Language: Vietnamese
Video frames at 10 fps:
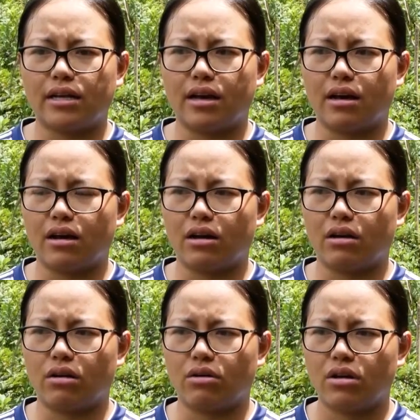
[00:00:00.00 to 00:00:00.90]

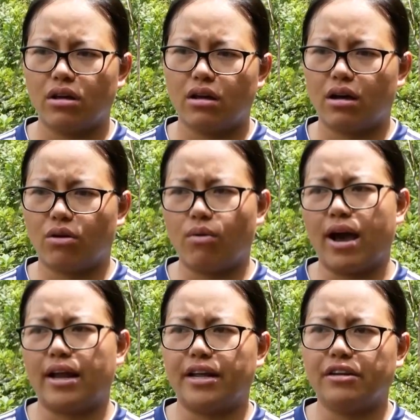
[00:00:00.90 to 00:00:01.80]
à, à,
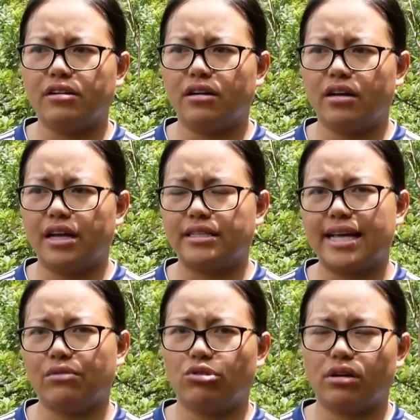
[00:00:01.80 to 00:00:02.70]
quả để đưa đến
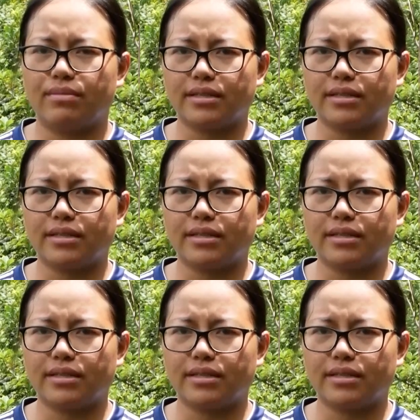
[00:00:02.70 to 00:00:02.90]
giao cho hợp tác